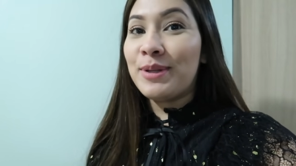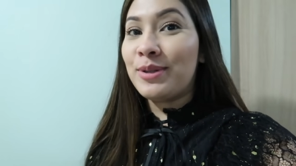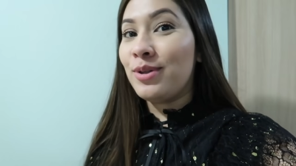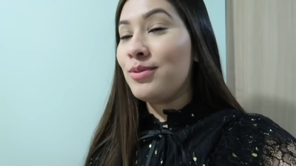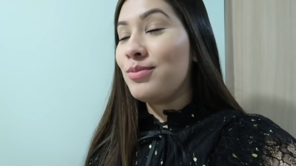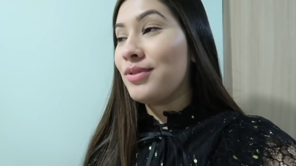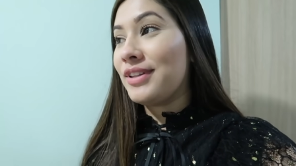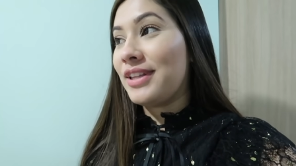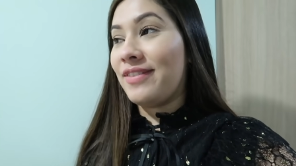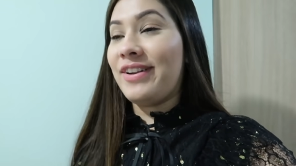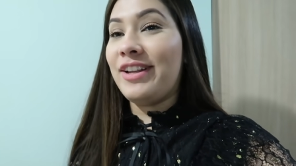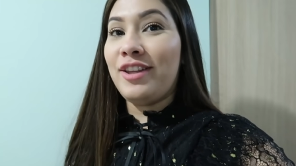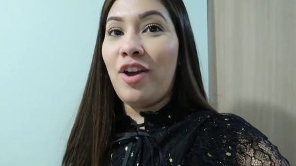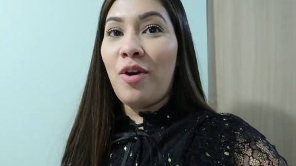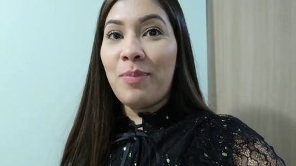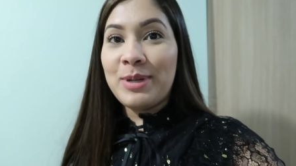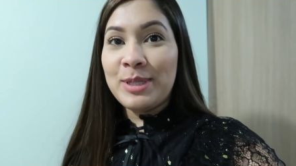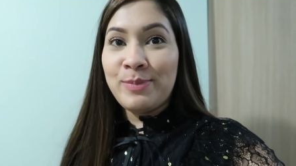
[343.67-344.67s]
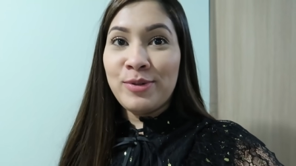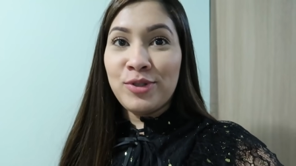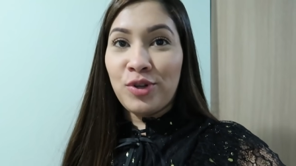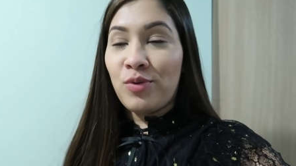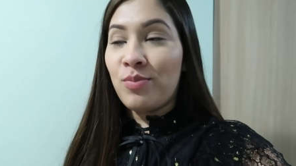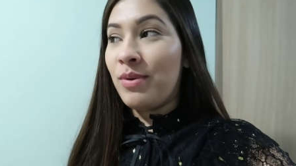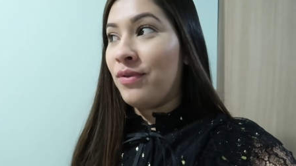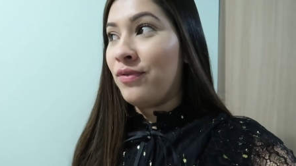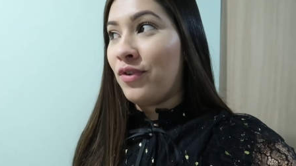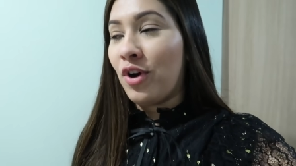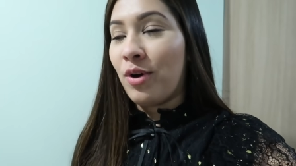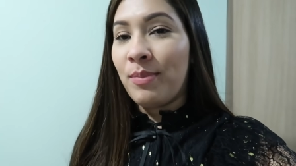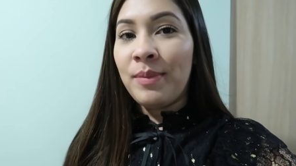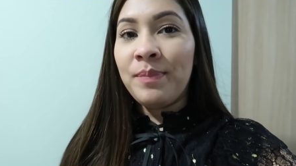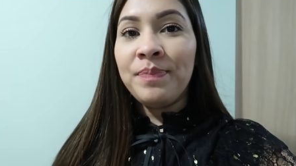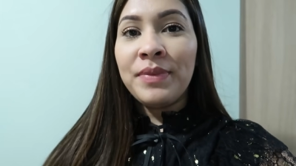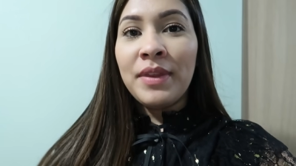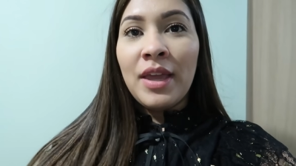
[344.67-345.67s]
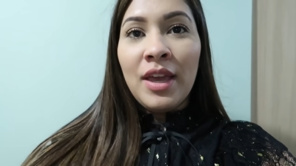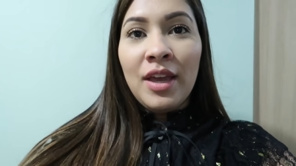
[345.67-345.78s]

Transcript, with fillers: porque todo mundo que tava lá tava participando de alguma forma.